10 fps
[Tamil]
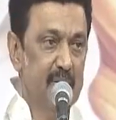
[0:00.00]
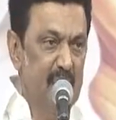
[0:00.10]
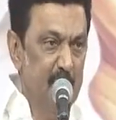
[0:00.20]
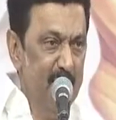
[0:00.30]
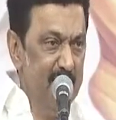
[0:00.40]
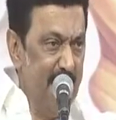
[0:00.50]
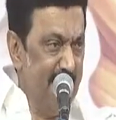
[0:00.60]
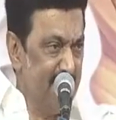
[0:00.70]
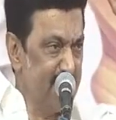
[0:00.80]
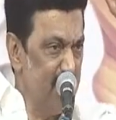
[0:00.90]
தமிழன்
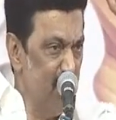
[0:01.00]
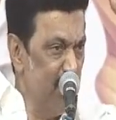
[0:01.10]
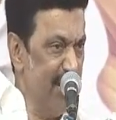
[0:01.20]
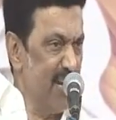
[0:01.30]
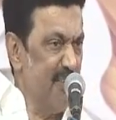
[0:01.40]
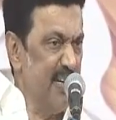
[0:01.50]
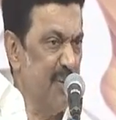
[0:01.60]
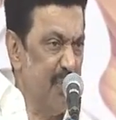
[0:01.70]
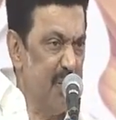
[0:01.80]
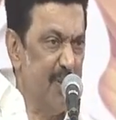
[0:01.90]
அனைத்திலும் முன்னேற
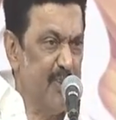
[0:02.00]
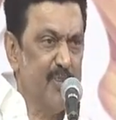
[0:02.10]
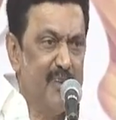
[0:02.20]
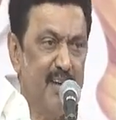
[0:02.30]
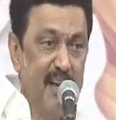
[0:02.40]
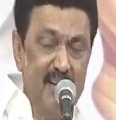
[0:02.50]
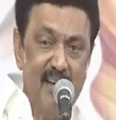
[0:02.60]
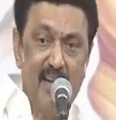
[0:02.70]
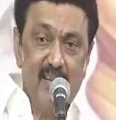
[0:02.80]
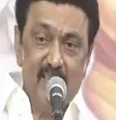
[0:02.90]
வேண்டும் என்பது மட்டும்தான்
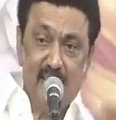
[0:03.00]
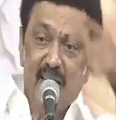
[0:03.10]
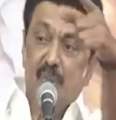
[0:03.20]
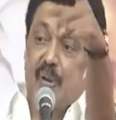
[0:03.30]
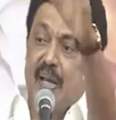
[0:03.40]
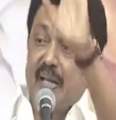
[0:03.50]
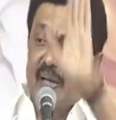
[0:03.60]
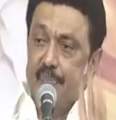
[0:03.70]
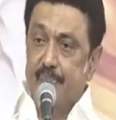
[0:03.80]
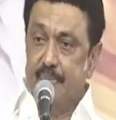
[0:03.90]
என்றார் தந்தை பெரியார்